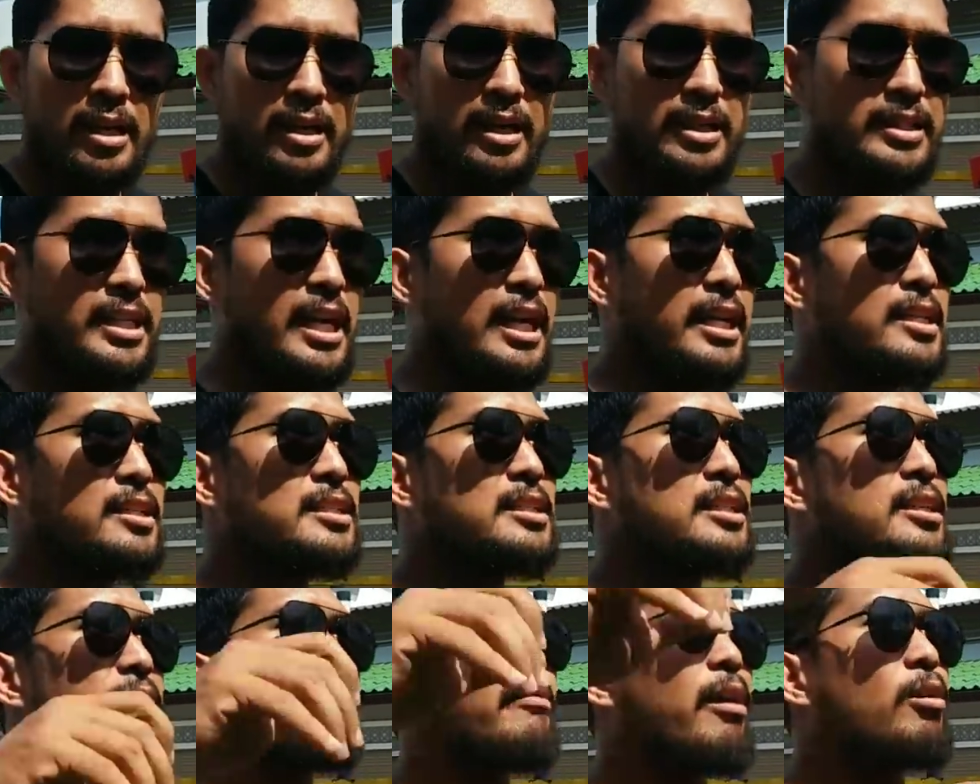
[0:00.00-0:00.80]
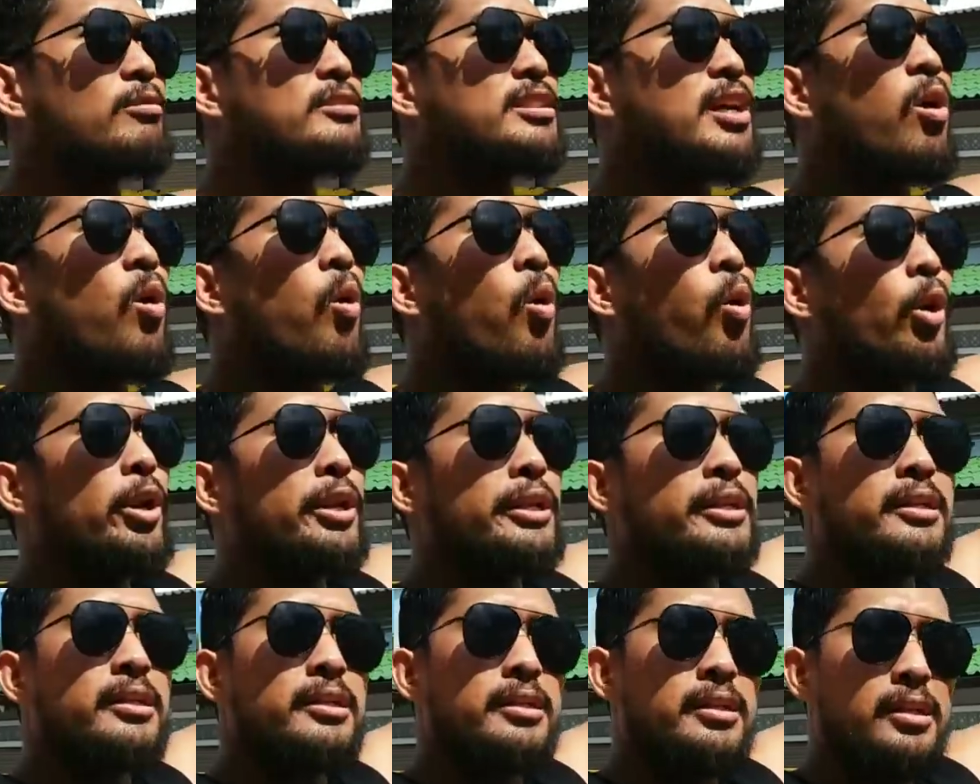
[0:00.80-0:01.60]
ท่าสลับก็คือเราจะโหน
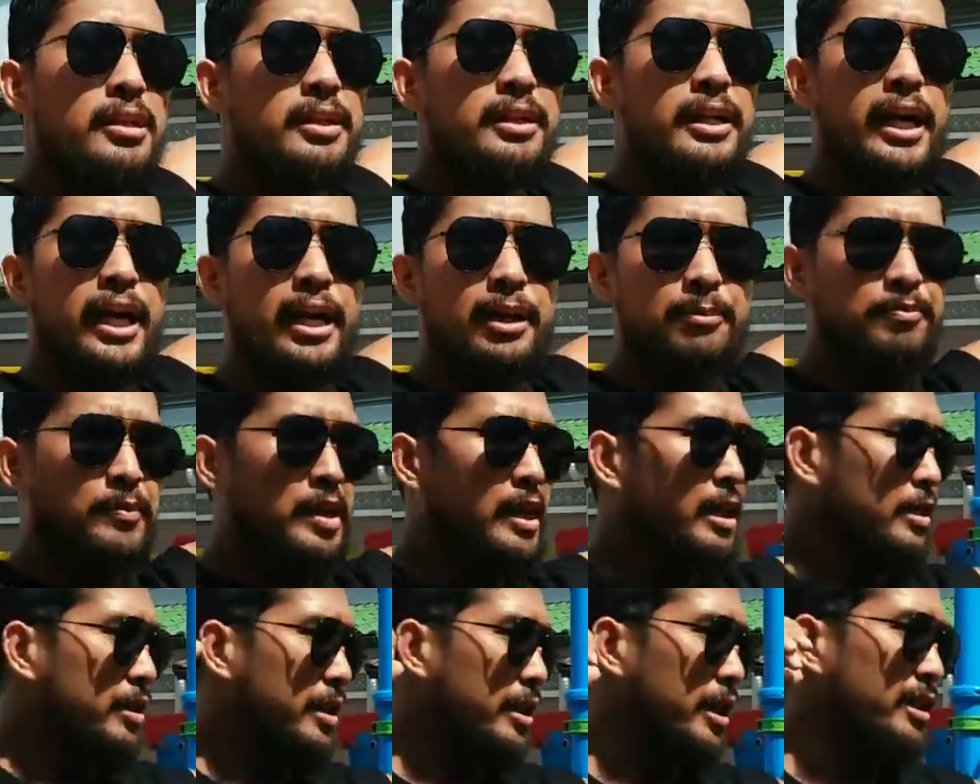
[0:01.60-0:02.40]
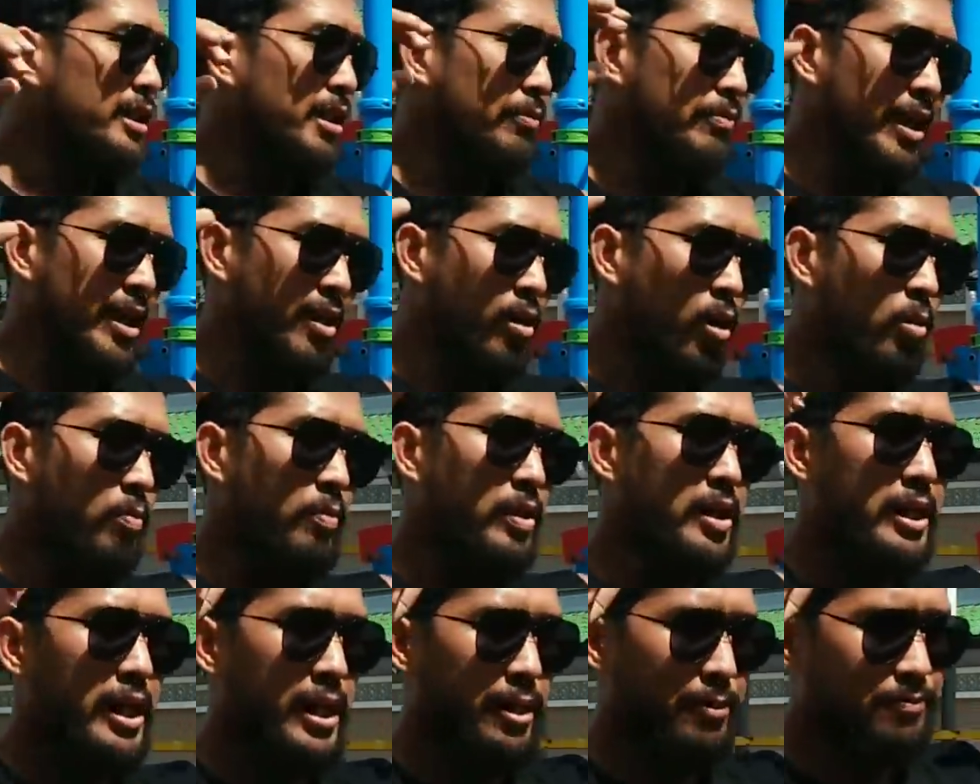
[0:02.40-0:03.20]
นะฮะทีนี้ตำแหน่งของ
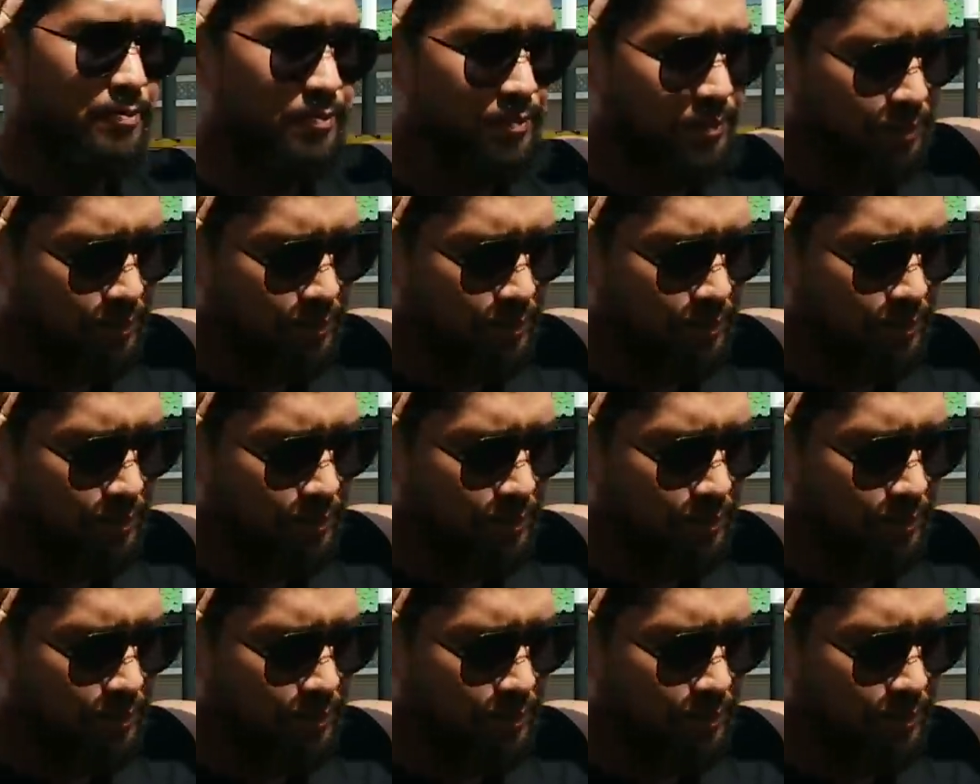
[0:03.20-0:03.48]
มือเนี่ย